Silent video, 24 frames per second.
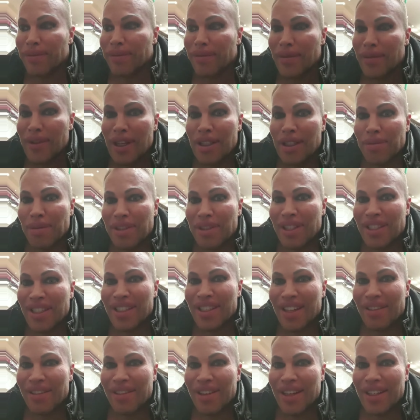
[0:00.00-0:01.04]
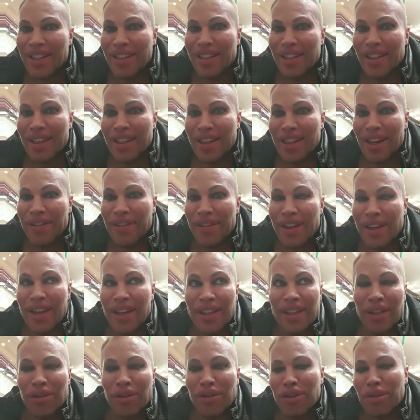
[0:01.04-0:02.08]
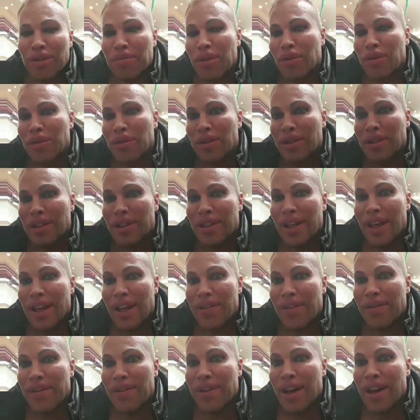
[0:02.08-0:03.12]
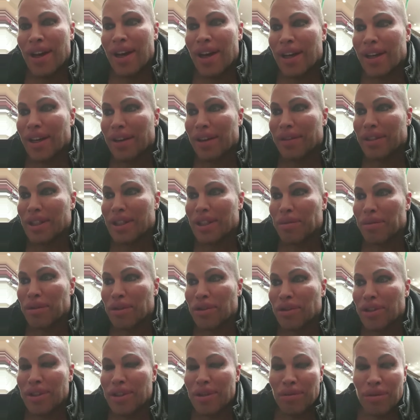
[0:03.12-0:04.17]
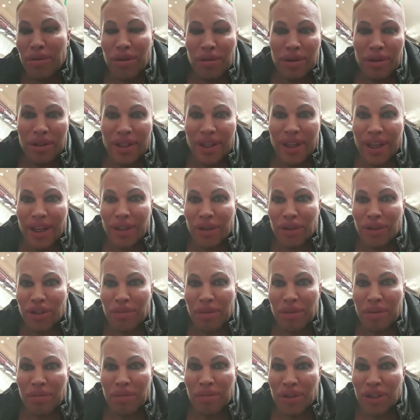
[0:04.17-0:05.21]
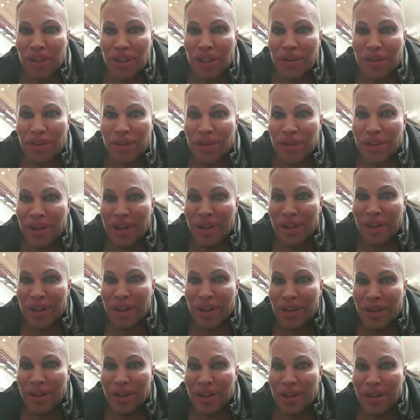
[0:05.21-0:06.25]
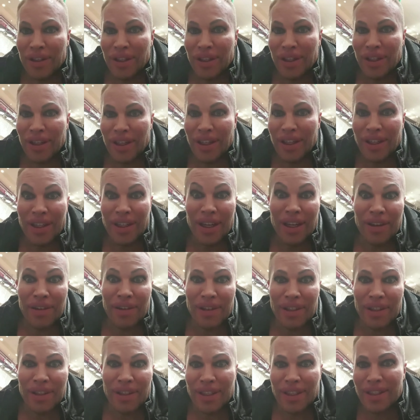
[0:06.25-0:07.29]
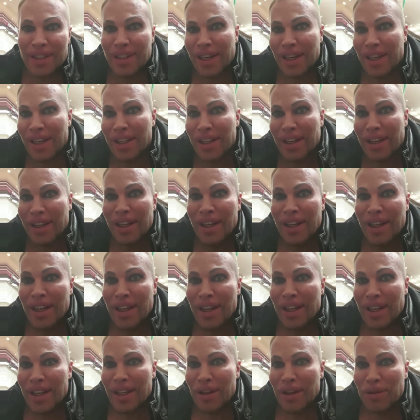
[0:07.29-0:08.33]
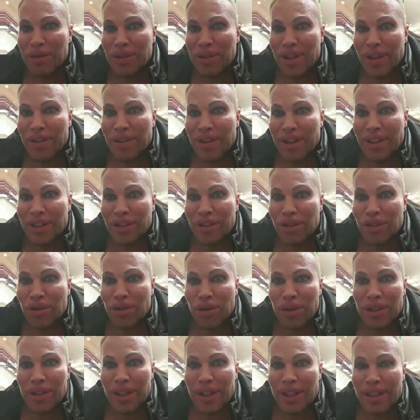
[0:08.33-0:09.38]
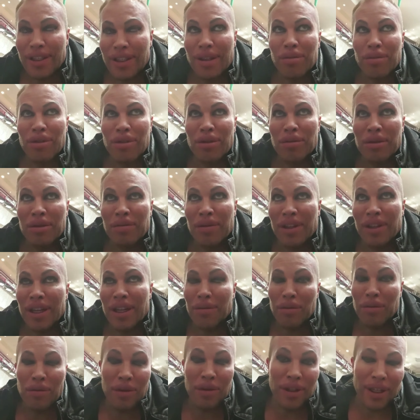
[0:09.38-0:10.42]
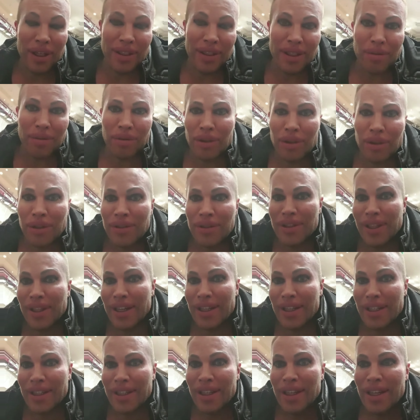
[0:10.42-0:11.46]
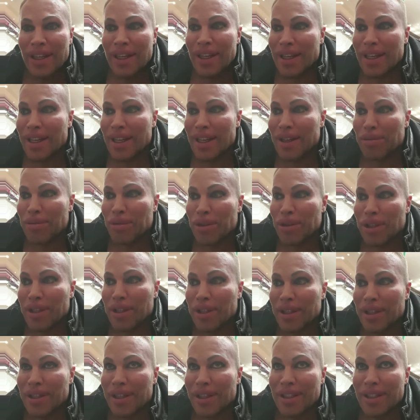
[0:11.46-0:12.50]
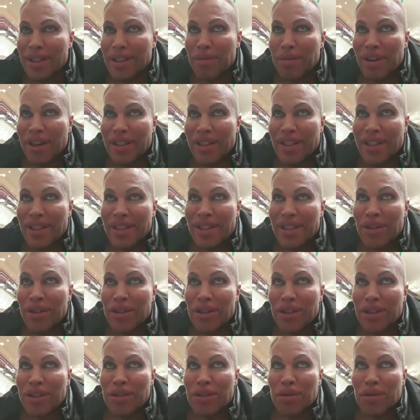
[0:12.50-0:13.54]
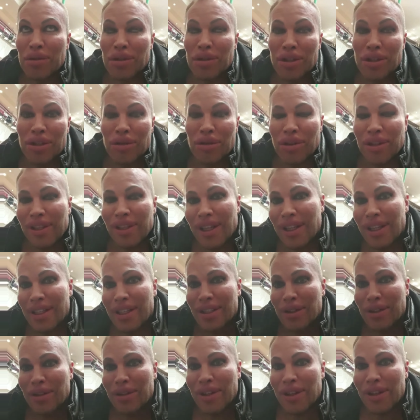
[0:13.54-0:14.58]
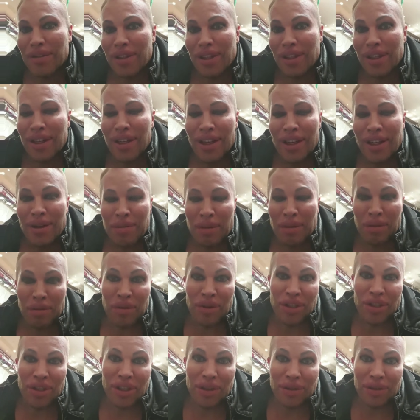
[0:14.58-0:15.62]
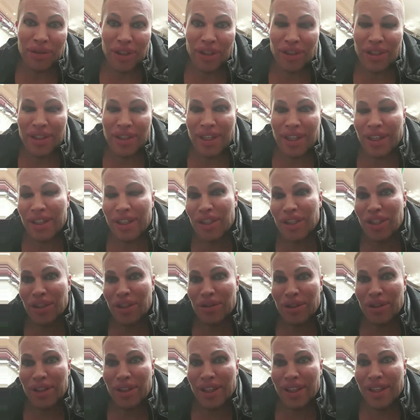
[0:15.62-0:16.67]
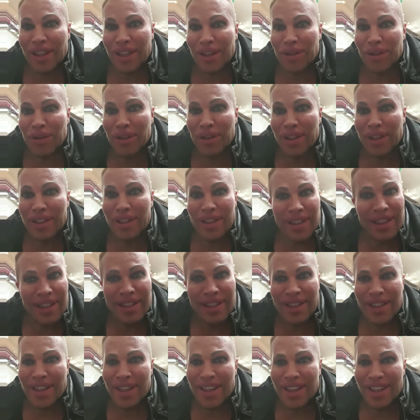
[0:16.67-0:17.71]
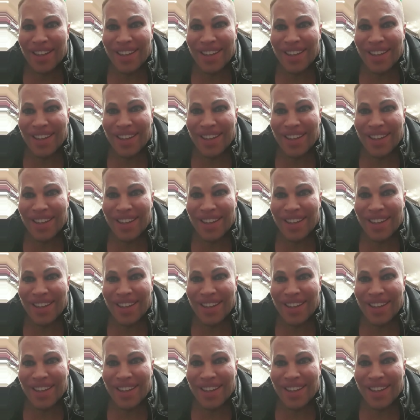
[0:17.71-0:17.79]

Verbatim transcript: в смысле составлять графики, когда точно полностью составим график своих путешествий, будем искать уже подписчиков э, в этих городах, в этих странах и узнавать, что интересно можно посмотреть. Может быть, нас там кто-то встретит и будет интересно показать, сделать экскурсию не только для нас, но и для всех подписчиков наших страничек. Вот такие у нас идеи.